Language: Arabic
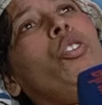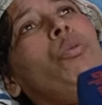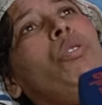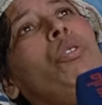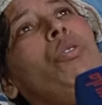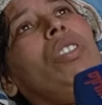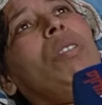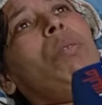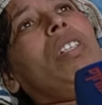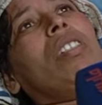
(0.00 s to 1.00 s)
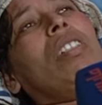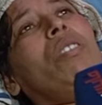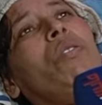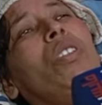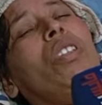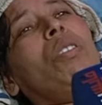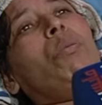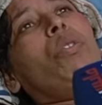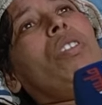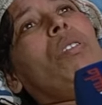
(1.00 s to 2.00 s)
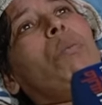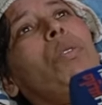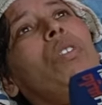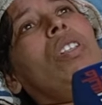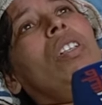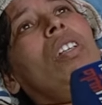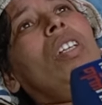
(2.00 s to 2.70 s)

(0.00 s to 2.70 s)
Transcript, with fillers: يجيو يديروا عليا بحث هنا في الدرب والفم